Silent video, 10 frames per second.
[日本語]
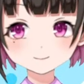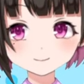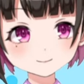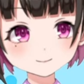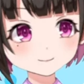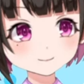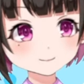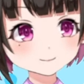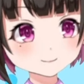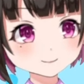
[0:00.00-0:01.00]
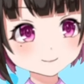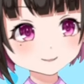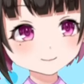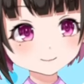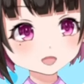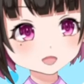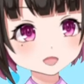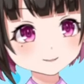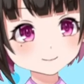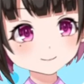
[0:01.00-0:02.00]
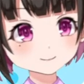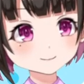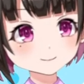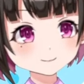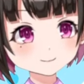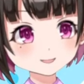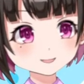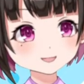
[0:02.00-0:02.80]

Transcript: 中高は陸上の方が多いんですけどね。